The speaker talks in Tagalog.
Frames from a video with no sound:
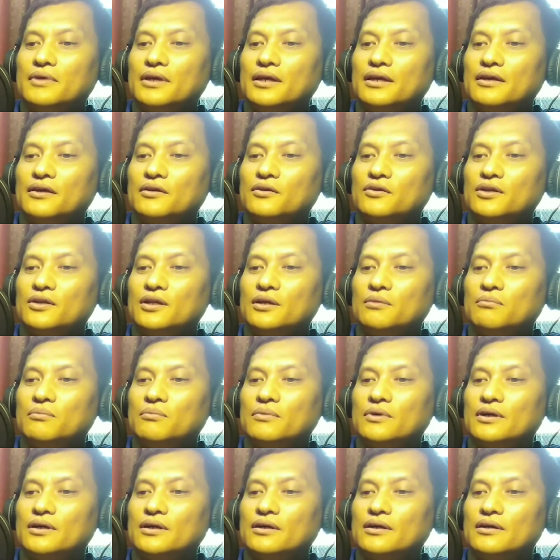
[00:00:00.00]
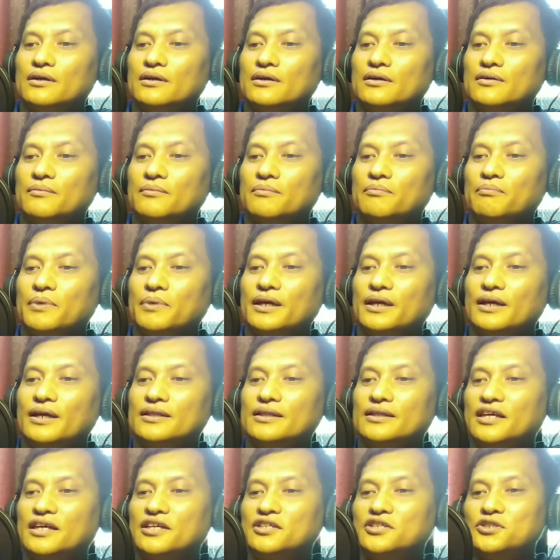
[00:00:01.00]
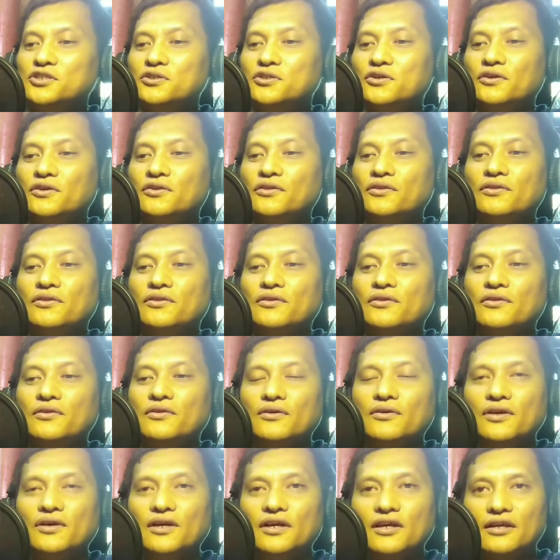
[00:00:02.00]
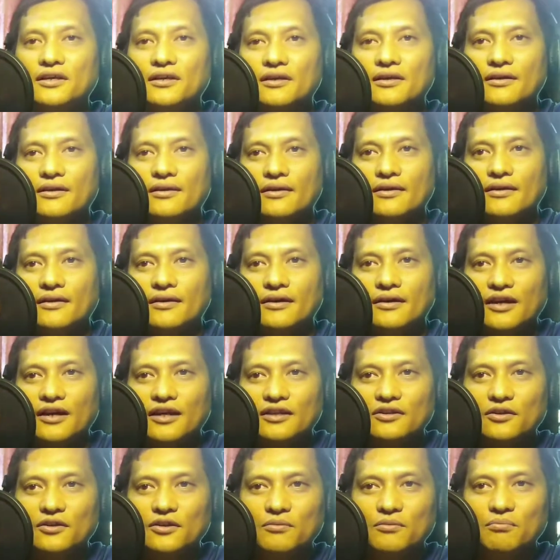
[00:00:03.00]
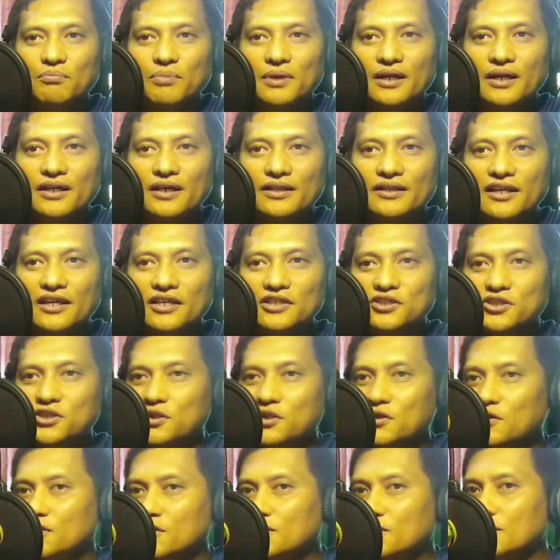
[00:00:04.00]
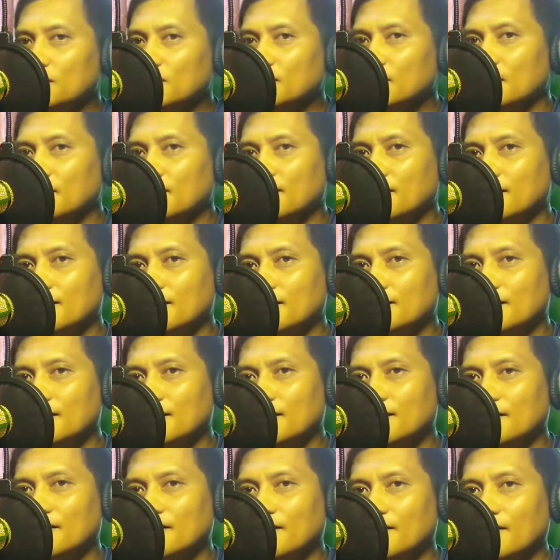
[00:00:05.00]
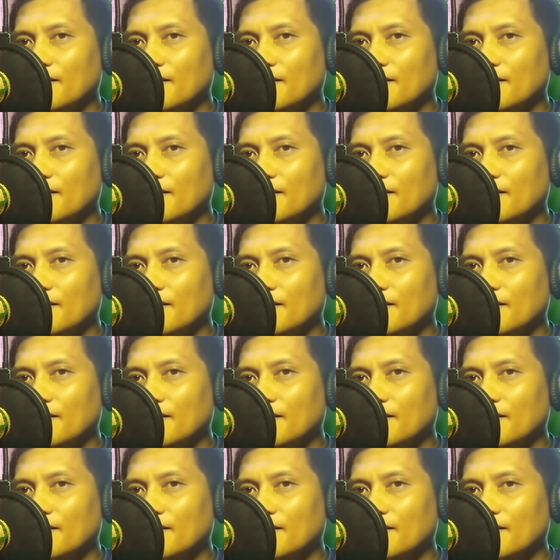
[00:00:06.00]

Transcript: meron namang pay attention. Okay. Ito yung pay attention. Tingnan natin.